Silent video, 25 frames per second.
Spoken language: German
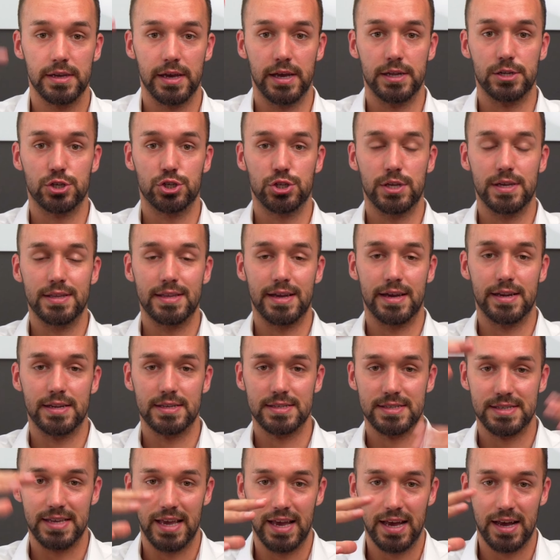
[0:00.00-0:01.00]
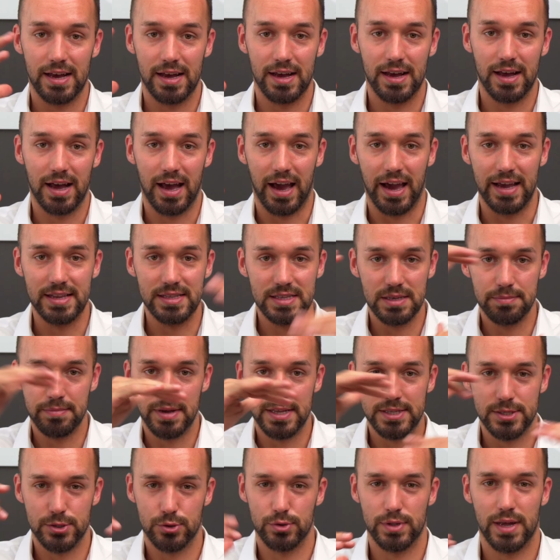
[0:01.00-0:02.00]
entsteht eine sehr
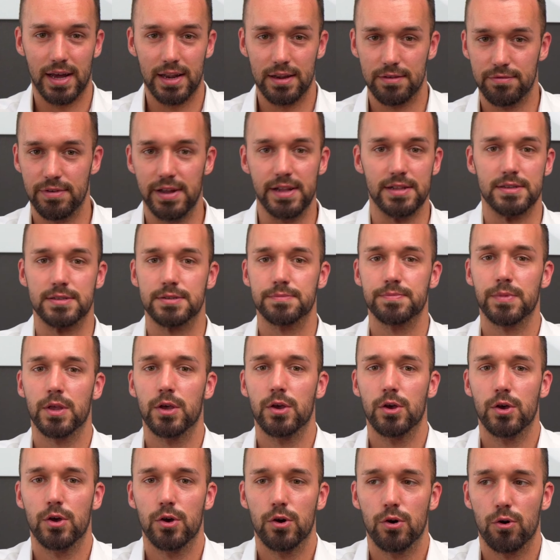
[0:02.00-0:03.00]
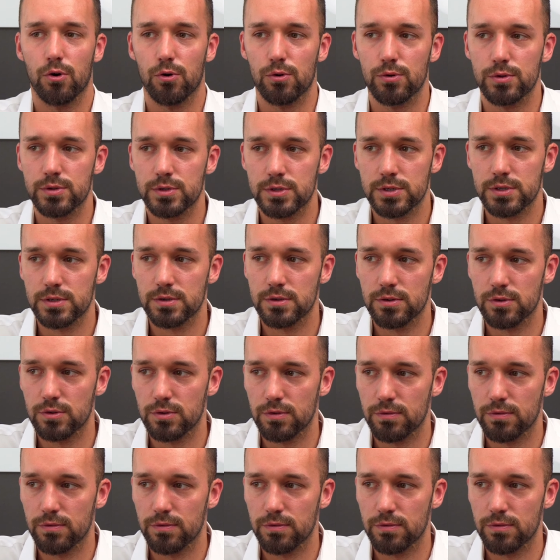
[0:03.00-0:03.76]
eindimensionale Welt. Und